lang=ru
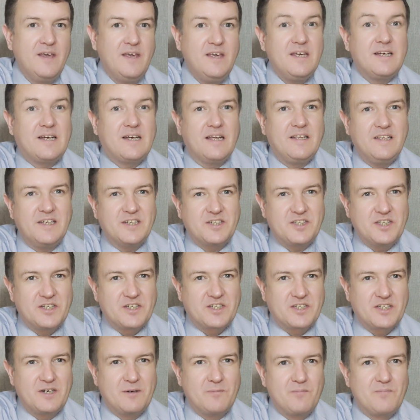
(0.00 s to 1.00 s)
И, конечно
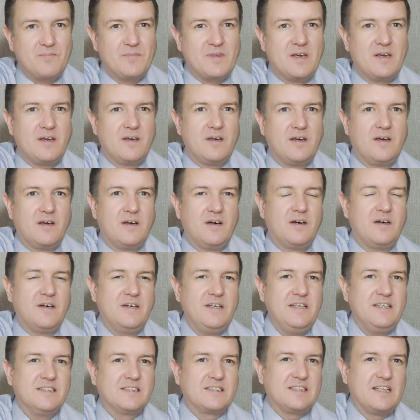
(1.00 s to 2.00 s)
же, э,
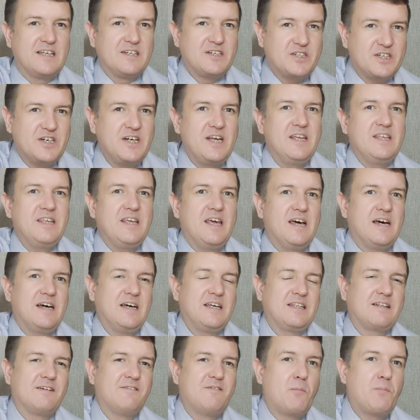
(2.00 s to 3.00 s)
изложение
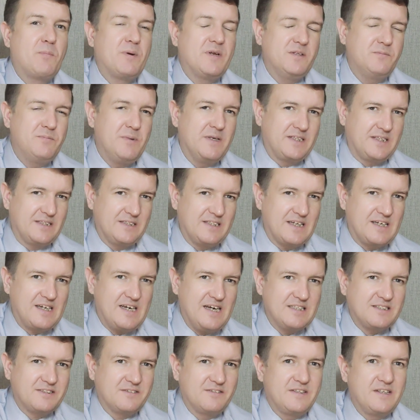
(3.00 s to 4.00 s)
этого предмета
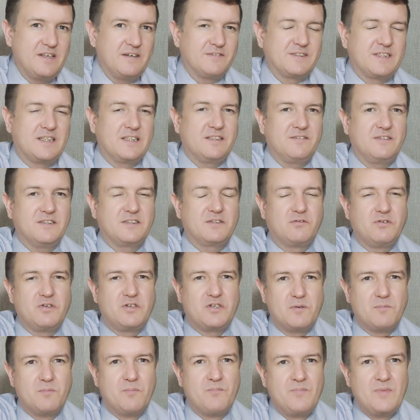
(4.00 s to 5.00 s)
доказывания в
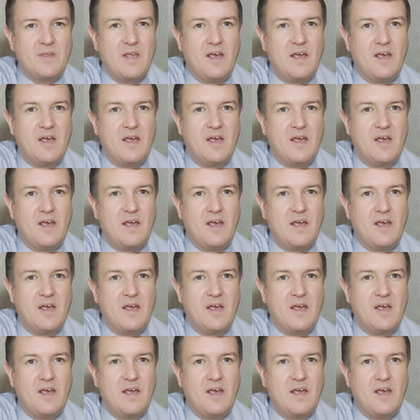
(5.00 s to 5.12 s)
соответствующем